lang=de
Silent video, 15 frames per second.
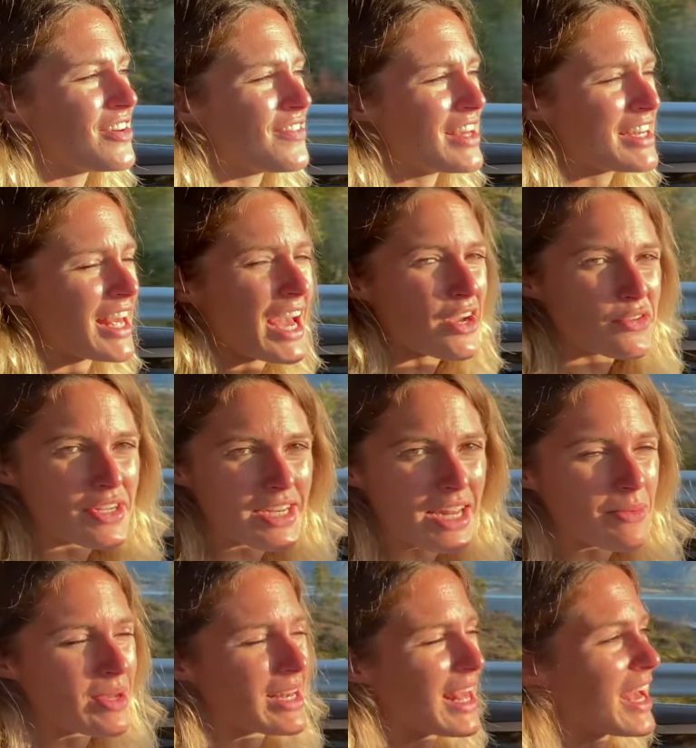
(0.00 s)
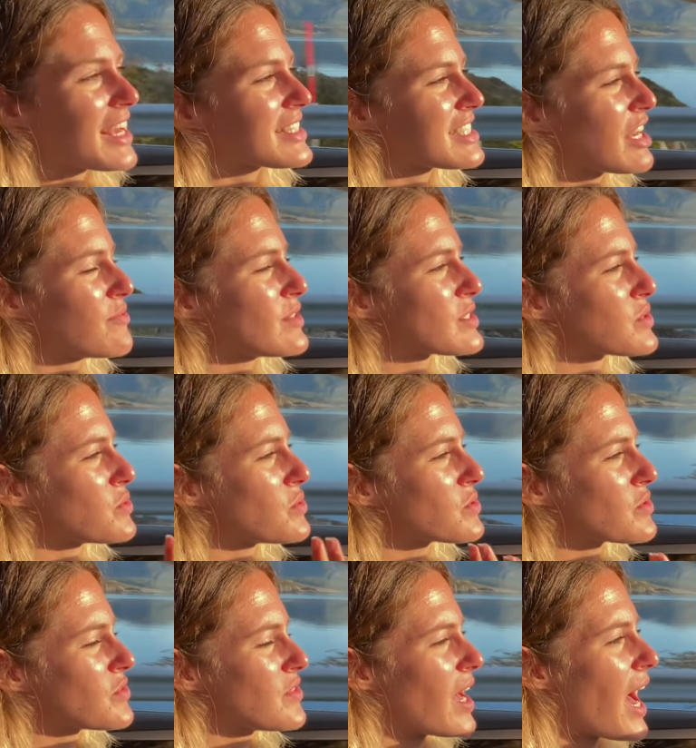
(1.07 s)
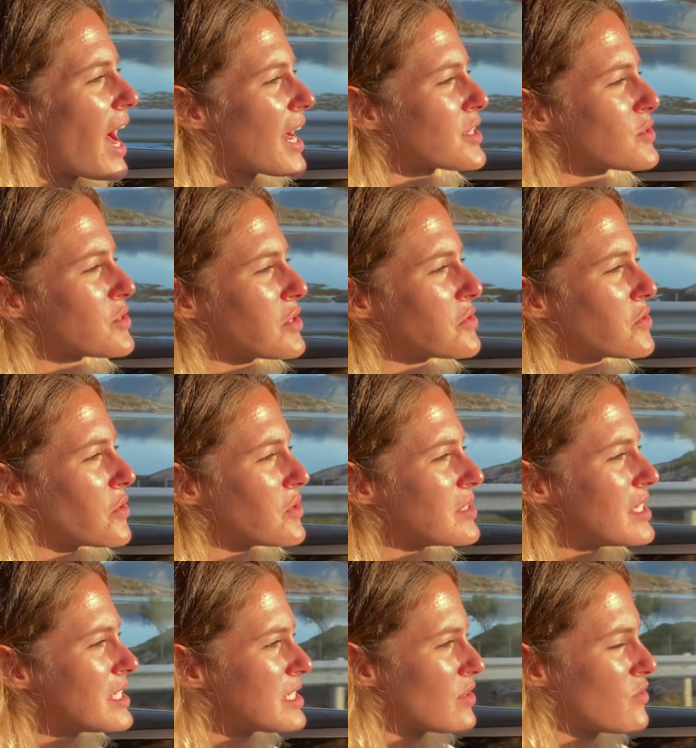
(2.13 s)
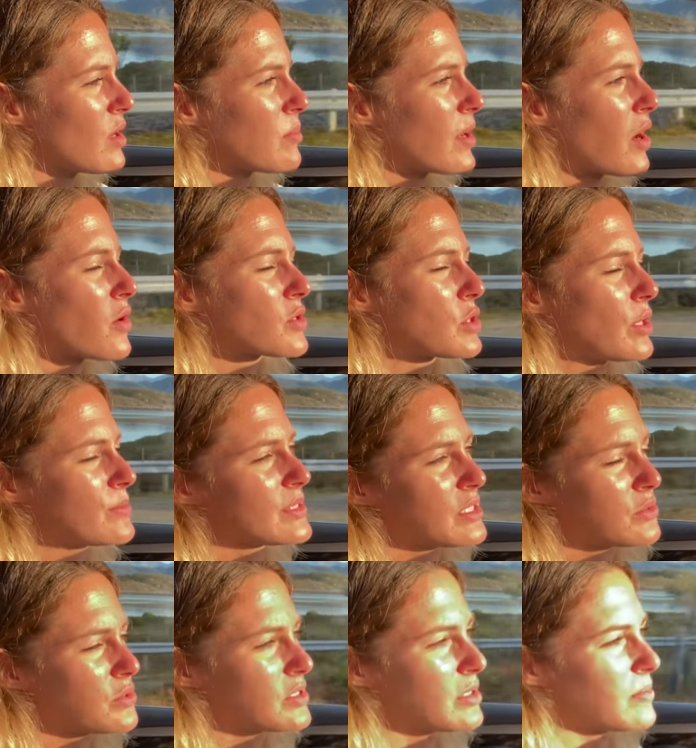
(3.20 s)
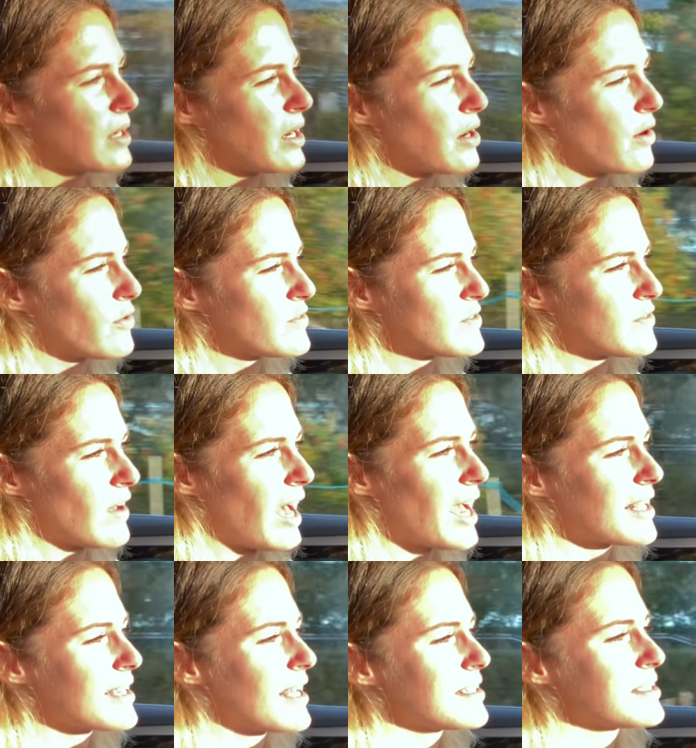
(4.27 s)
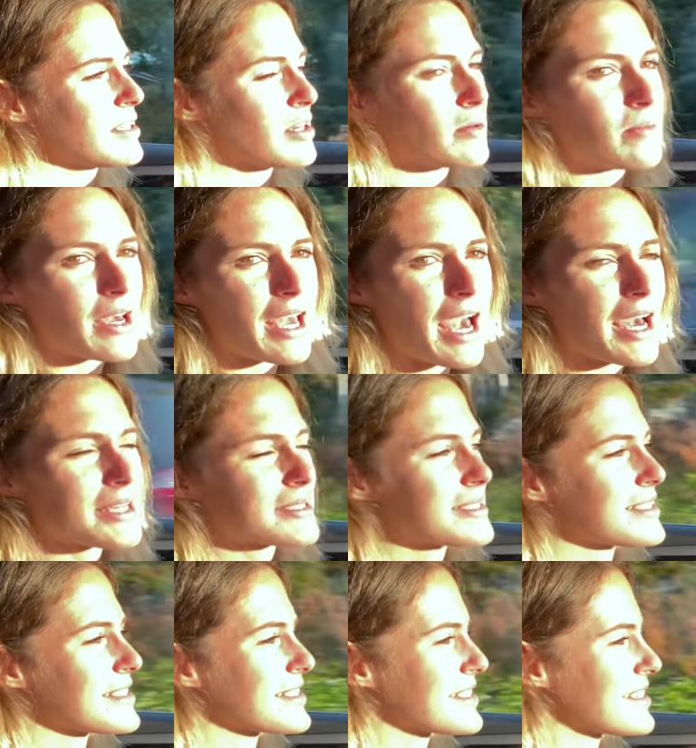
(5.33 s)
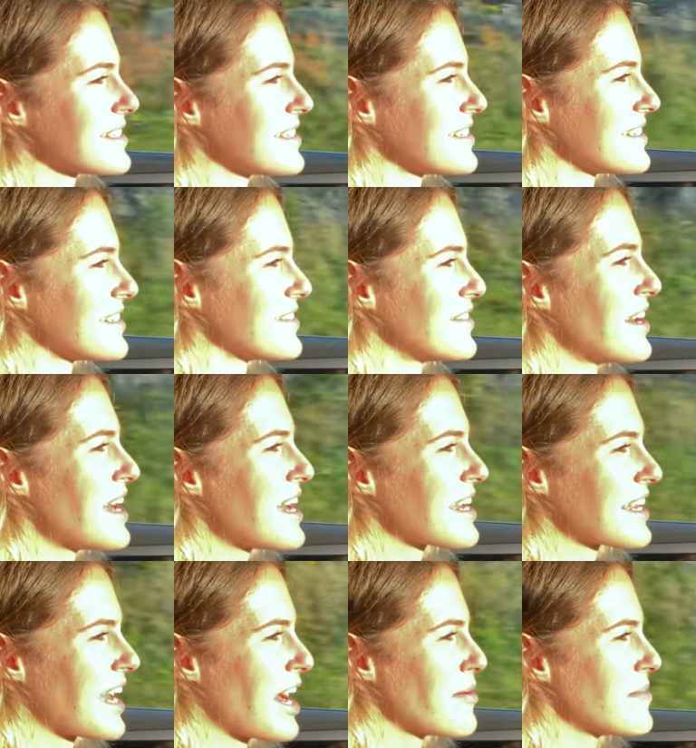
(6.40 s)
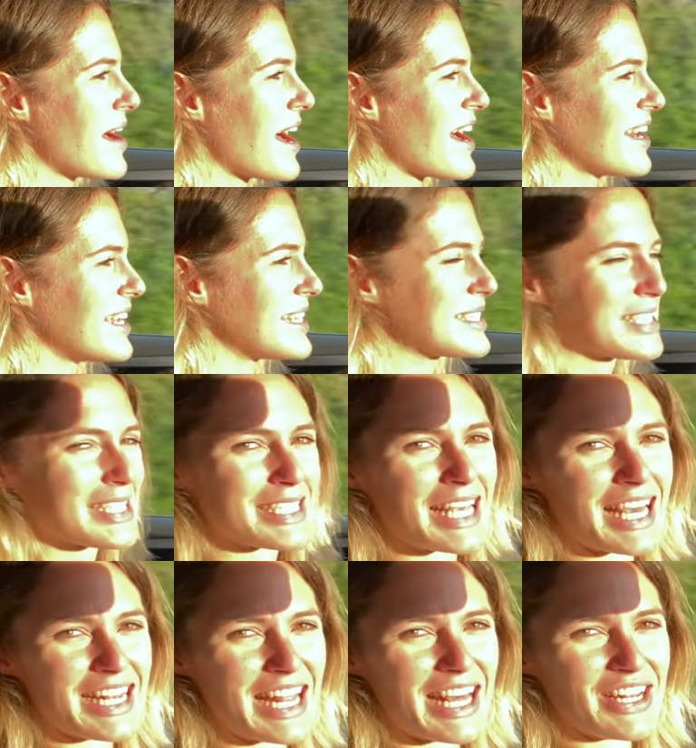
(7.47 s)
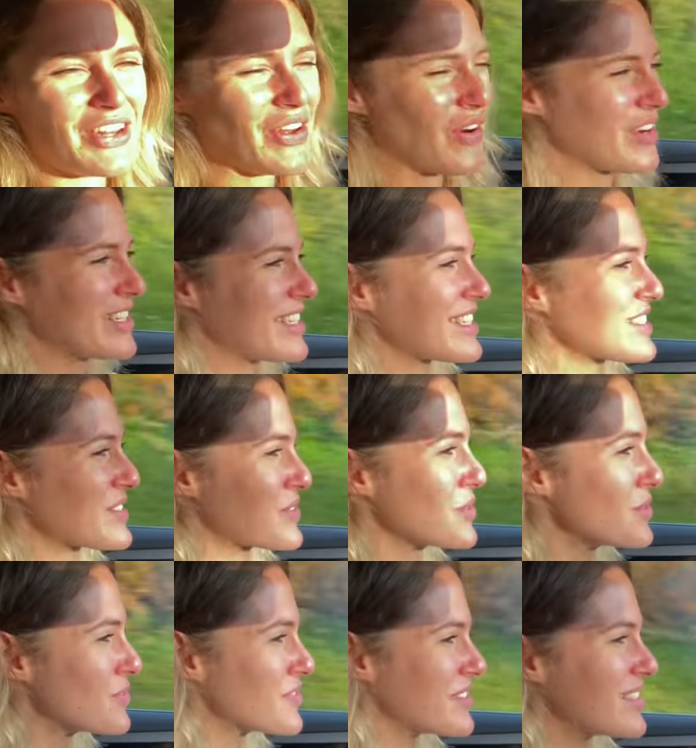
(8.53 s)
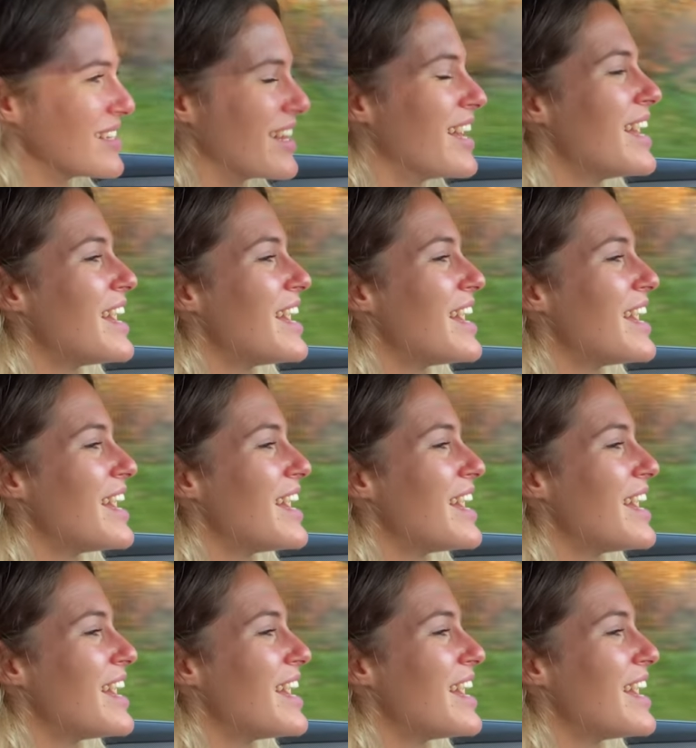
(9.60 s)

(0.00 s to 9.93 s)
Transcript: wenn der Akku dann aber leer ist, haben wir so ungefähr 8 oder 9 Liter verbraucht. Kommt natürlich immer aufs Fahren an. Hier bei 80 äh, km/h ist es dann halt doch nicht so viel.